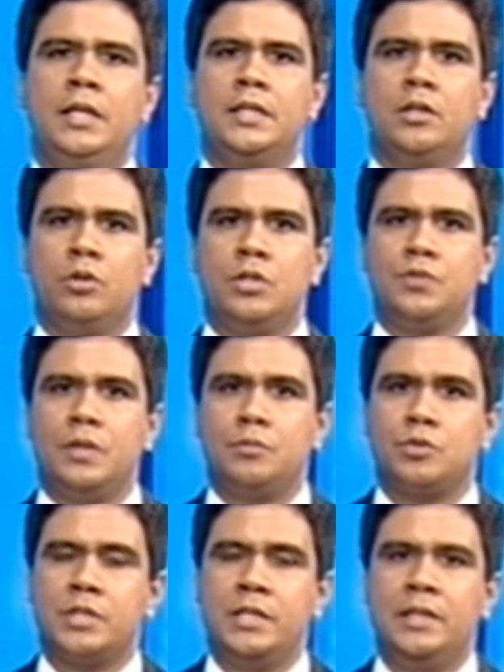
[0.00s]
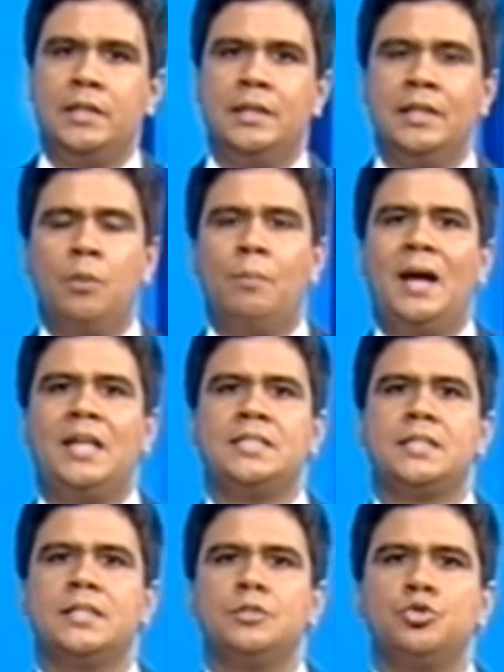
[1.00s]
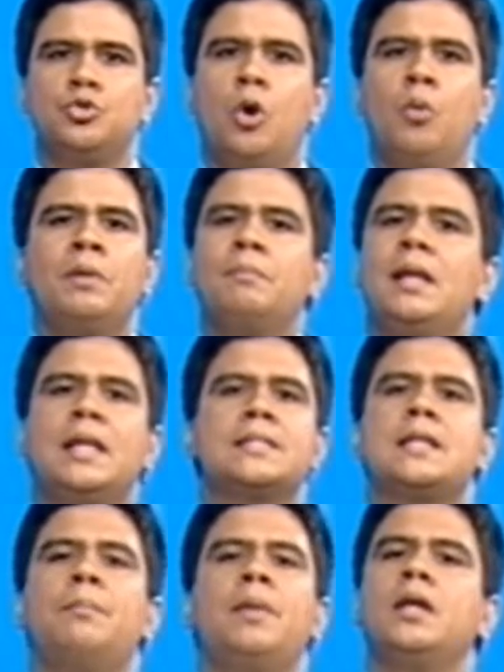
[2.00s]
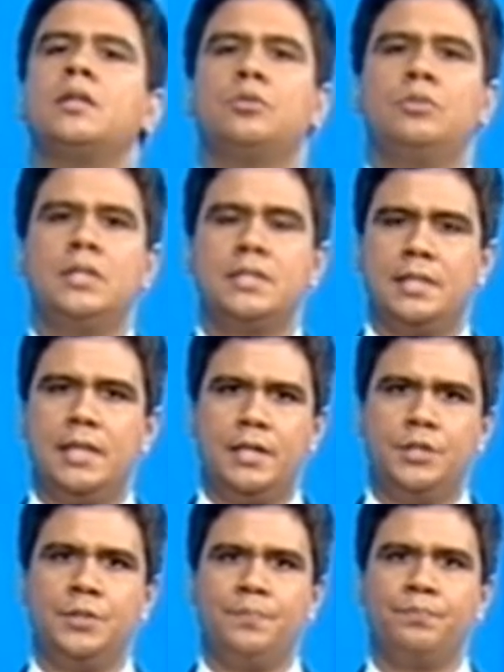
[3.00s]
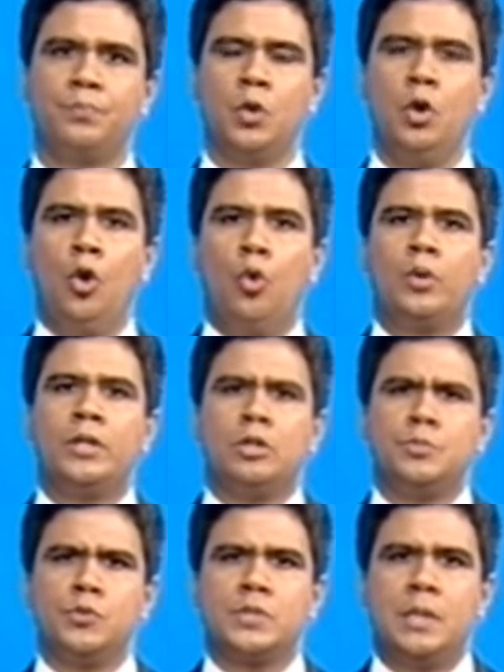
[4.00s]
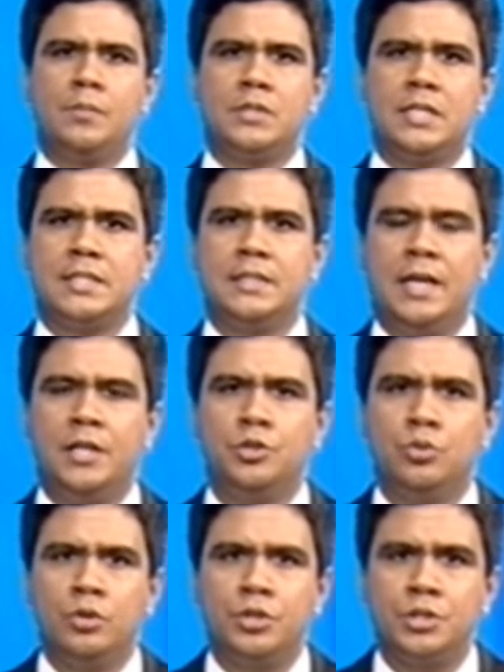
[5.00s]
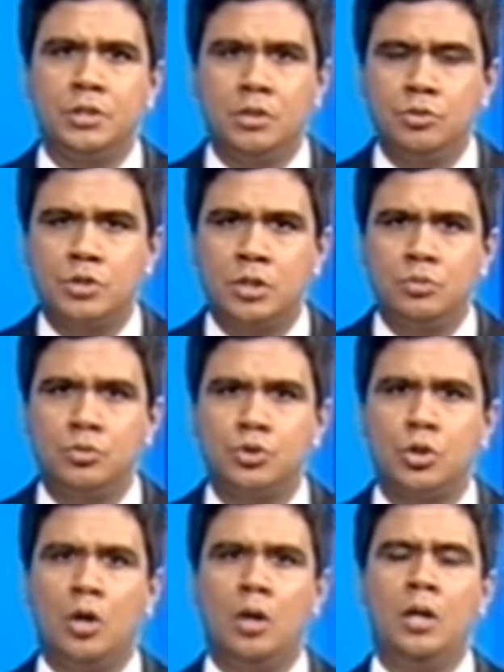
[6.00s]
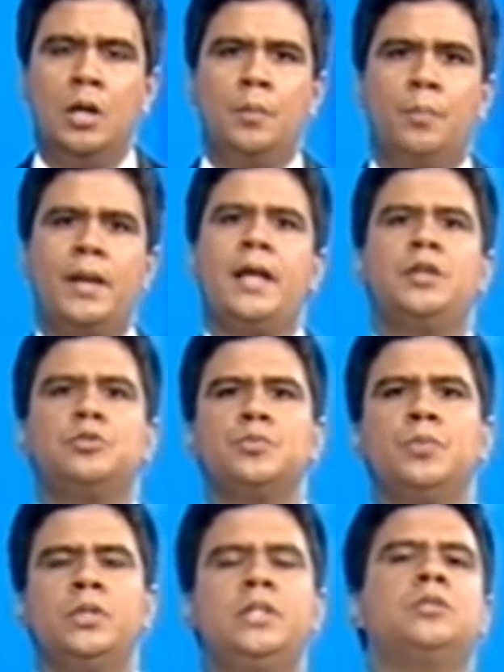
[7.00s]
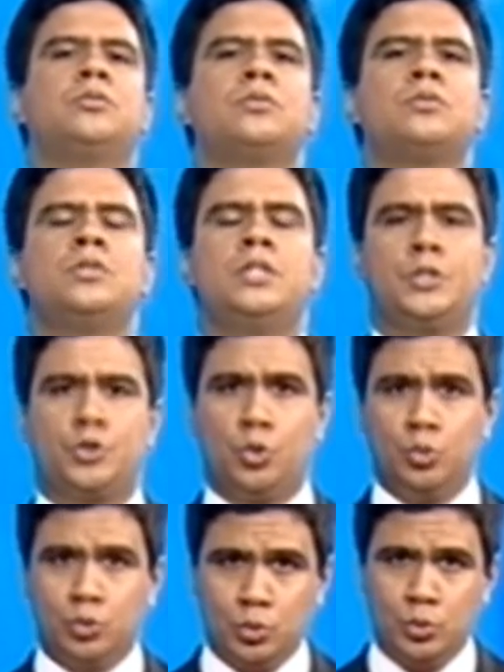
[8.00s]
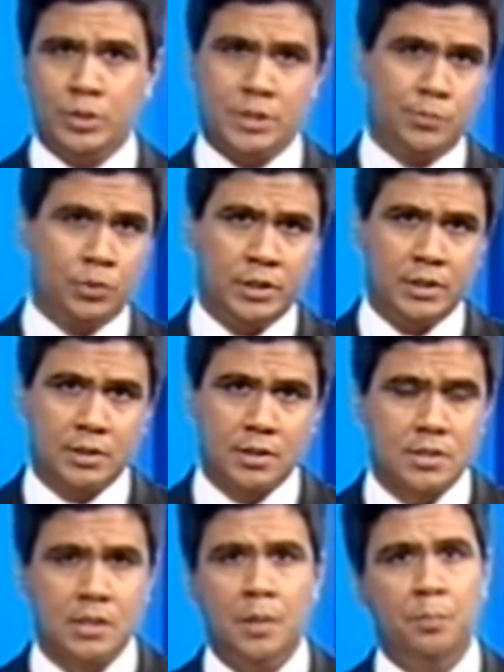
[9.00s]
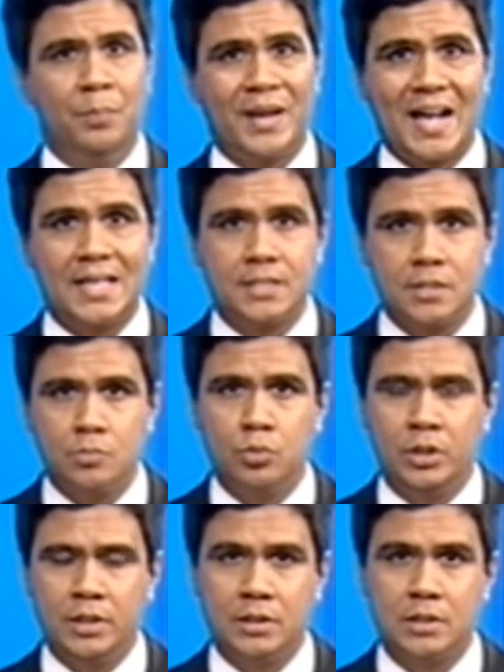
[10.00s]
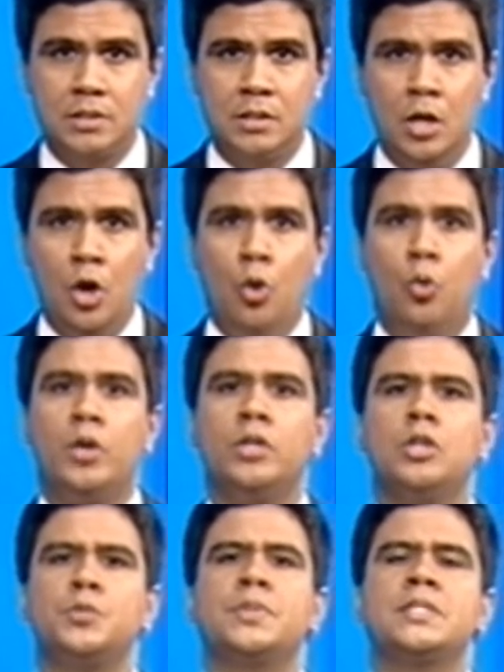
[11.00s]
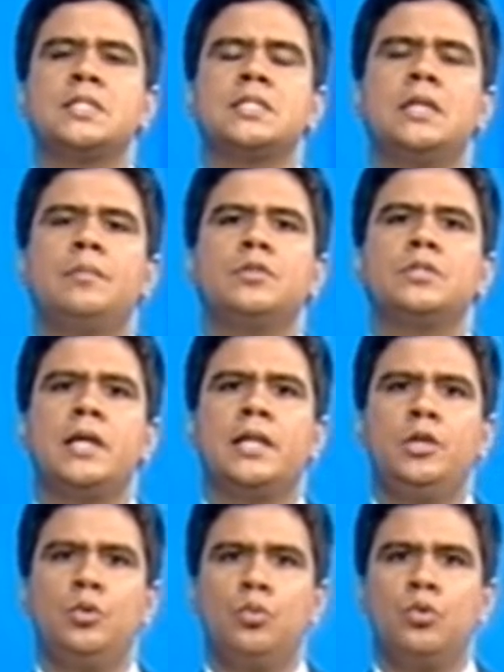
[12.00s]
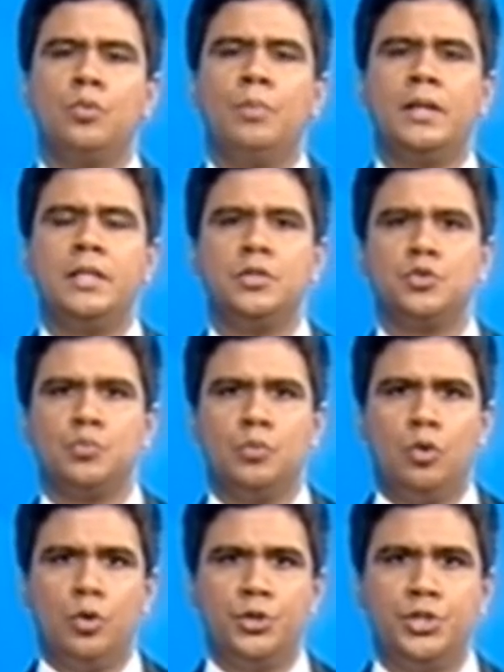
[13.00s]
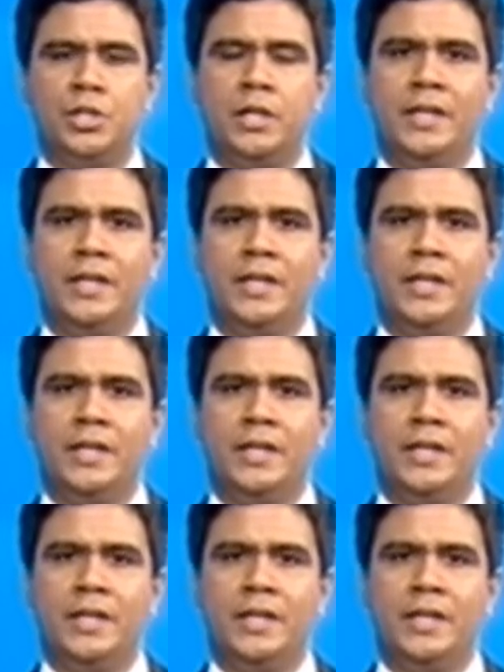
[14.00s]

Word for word: Então nós vemos que não basta só o embelezamento da cidade. O que nós buscamos na cidade hoje não são só prédios bonitos, esculturas bonitas, praças bonitas. O que nós precisamos é que o urbanismo hoje